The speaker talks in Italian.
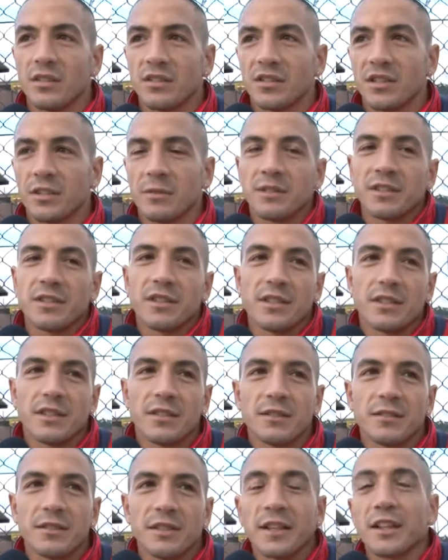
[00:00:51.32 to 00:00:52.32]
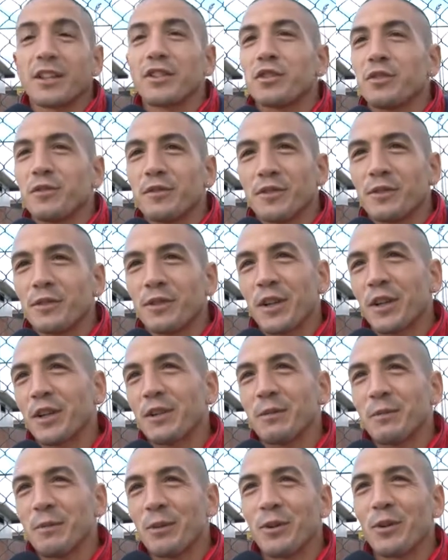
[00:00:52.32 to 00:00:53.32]
sinceramente neanche ce lo fanno, neanche
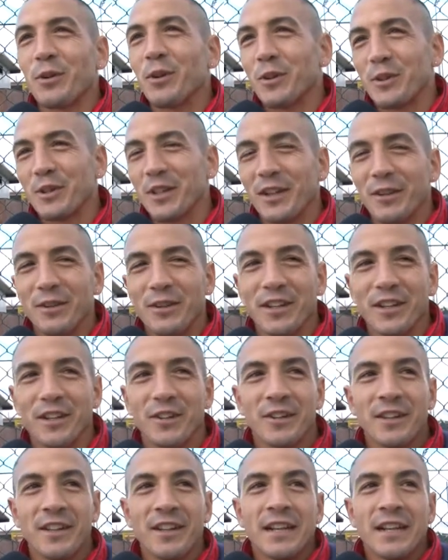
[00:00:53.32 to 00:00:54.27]
me lo ricordavo. Ecco.